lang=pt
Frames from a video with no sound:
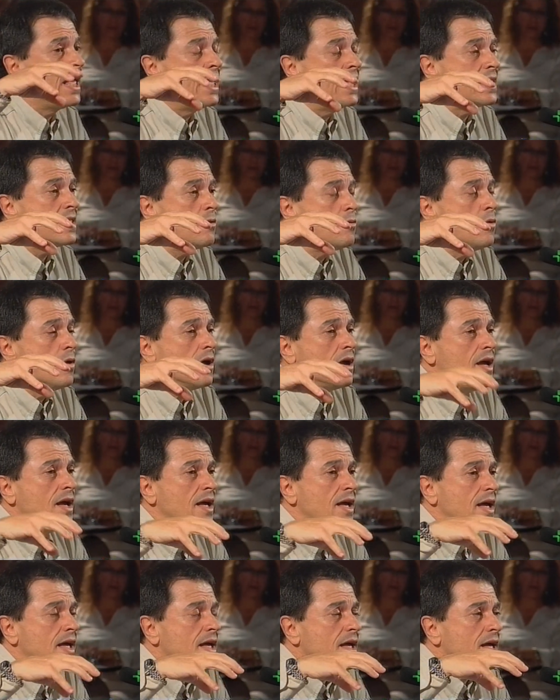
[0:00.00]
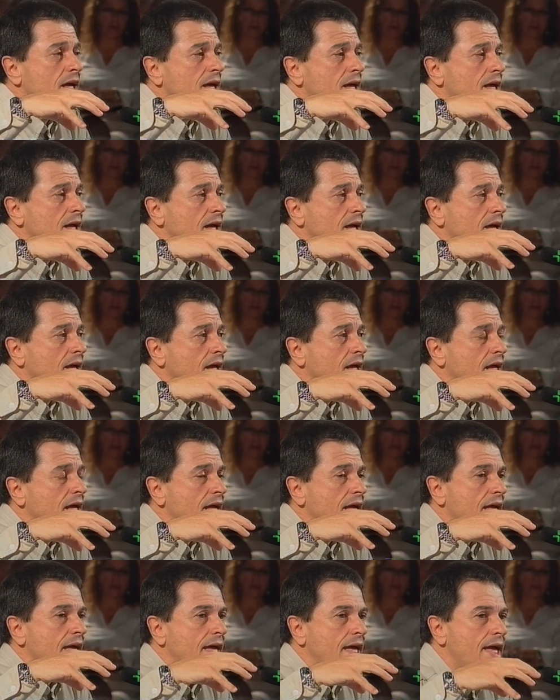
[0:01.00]
Então, eh,
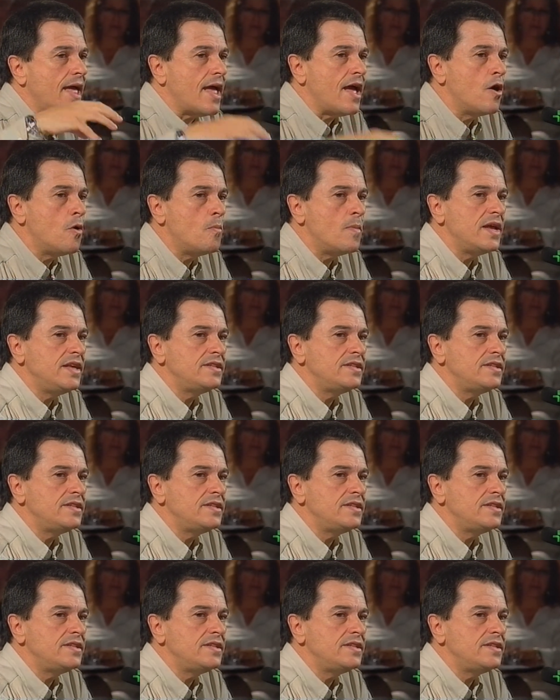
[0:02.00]
é uma